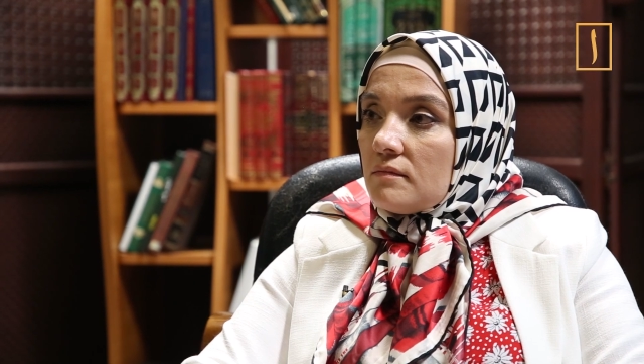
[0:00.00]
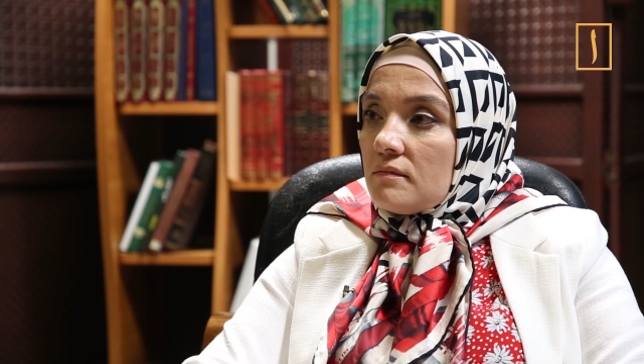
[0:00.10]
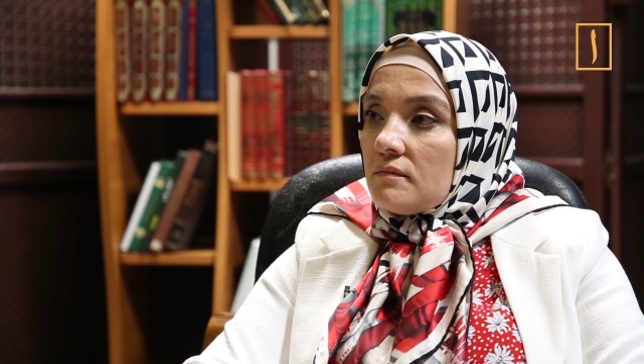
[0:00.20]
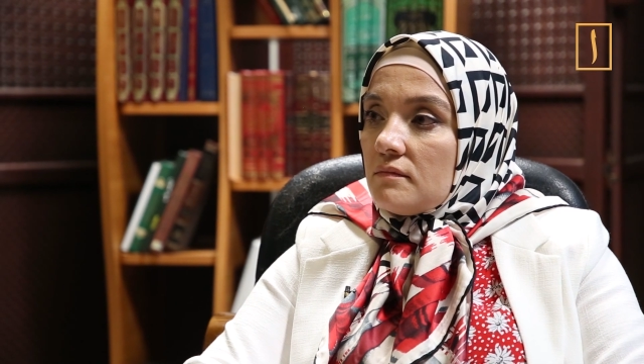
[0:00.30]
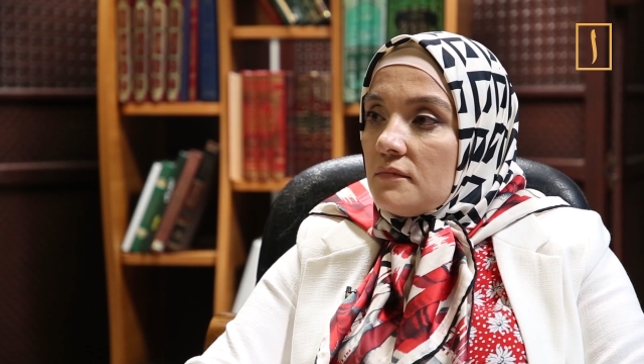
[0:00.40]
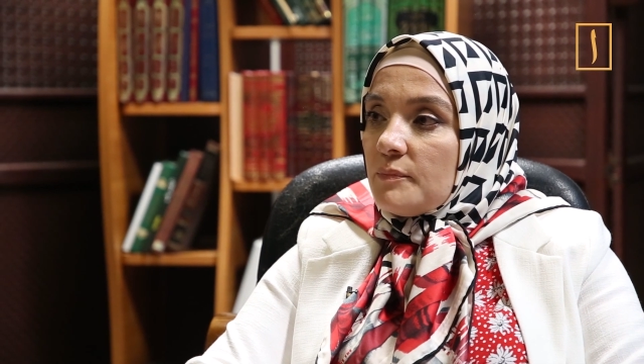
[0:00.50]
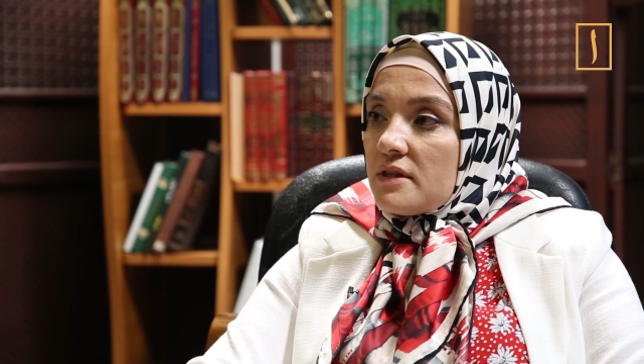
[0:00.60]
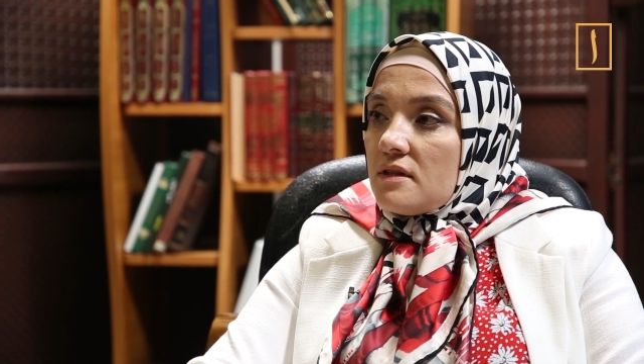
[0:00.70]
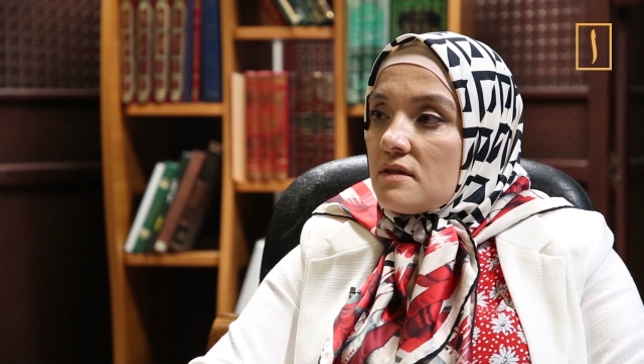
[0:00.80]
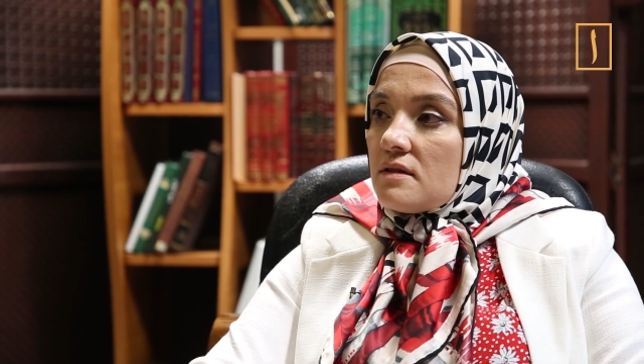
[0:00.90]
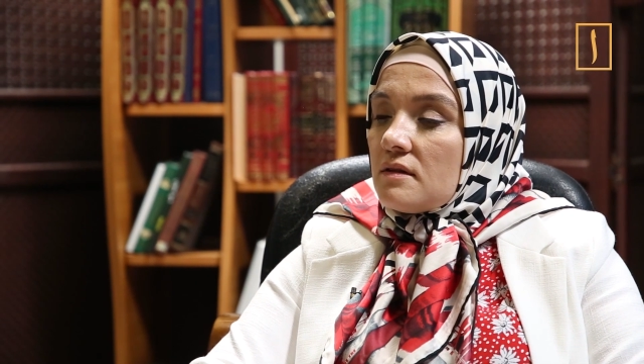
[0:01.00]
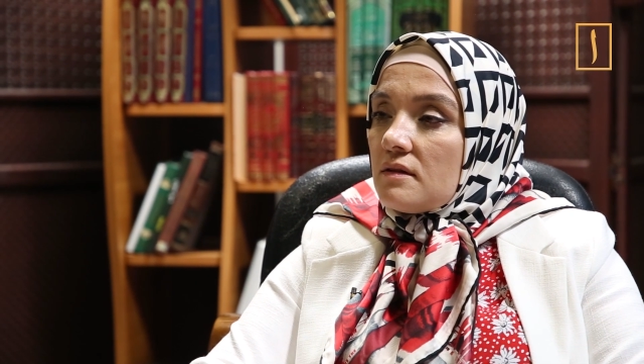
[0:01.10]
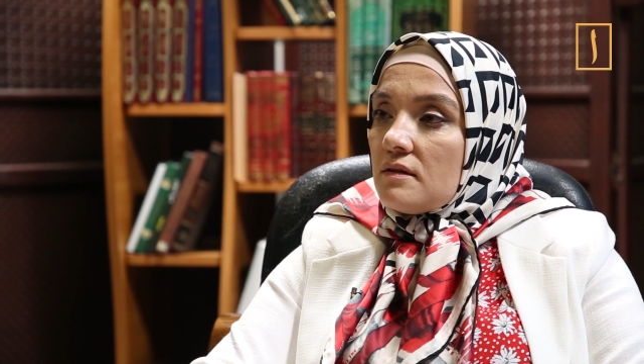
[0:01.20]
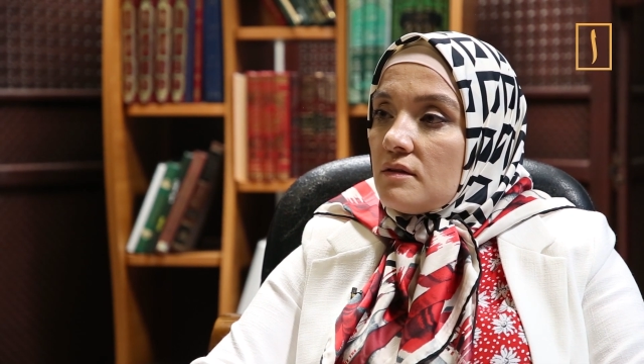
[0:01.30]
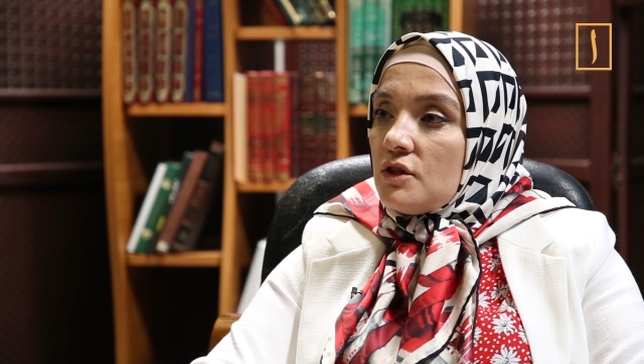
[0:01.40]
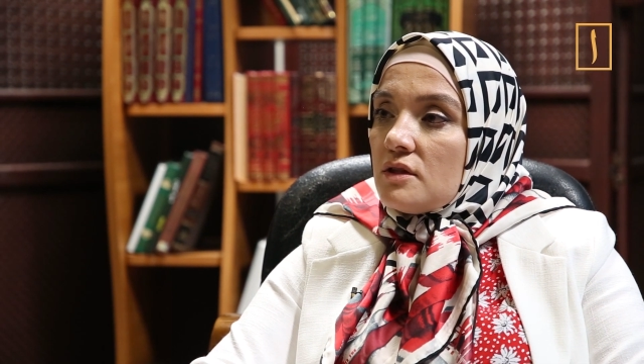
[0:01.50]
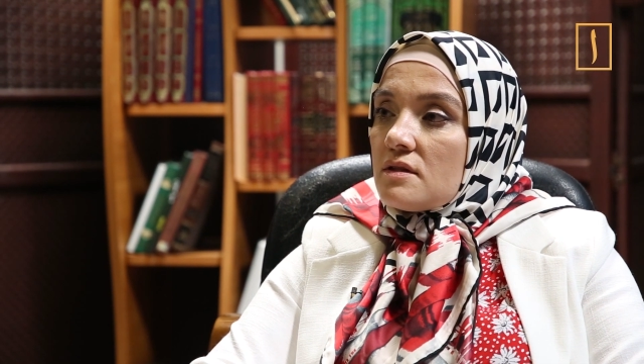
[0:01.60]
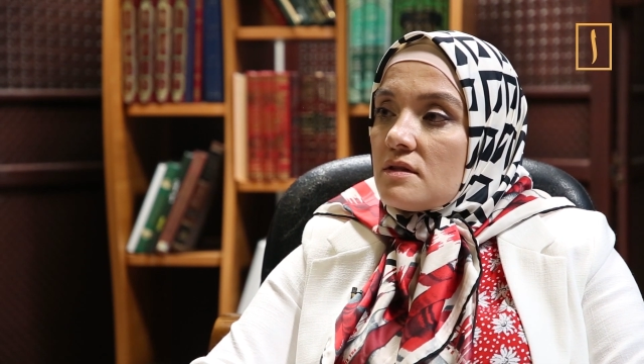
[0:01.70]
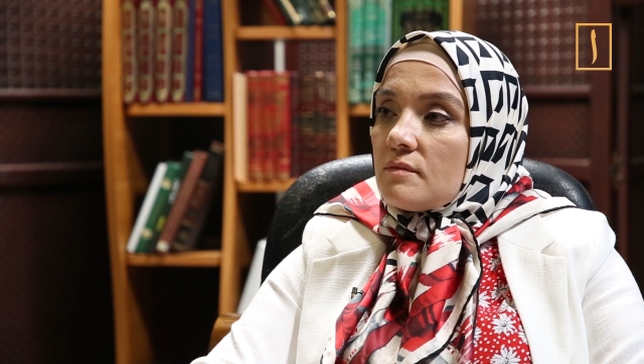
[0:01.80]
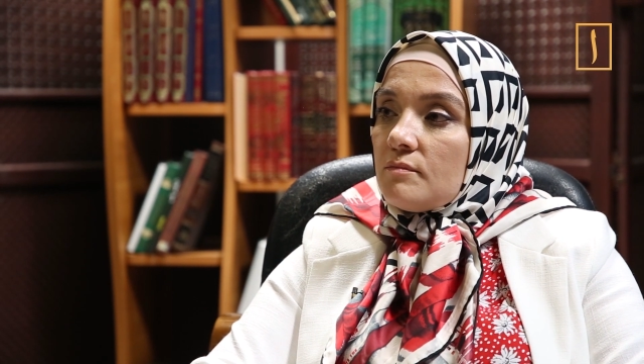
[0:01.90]
непосредственно
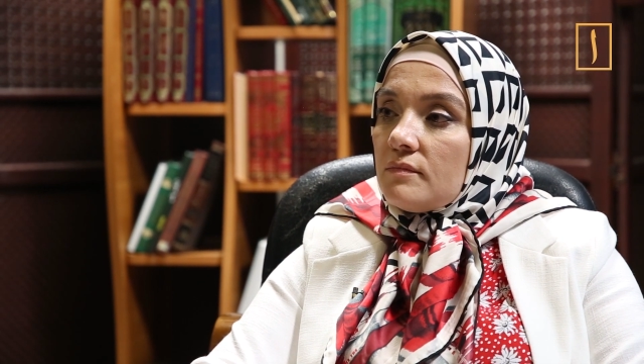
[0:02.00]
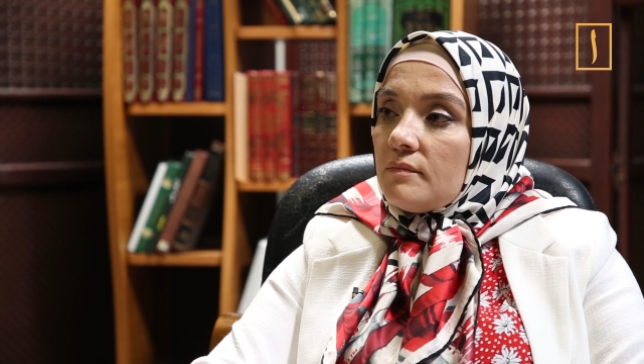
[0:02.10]
через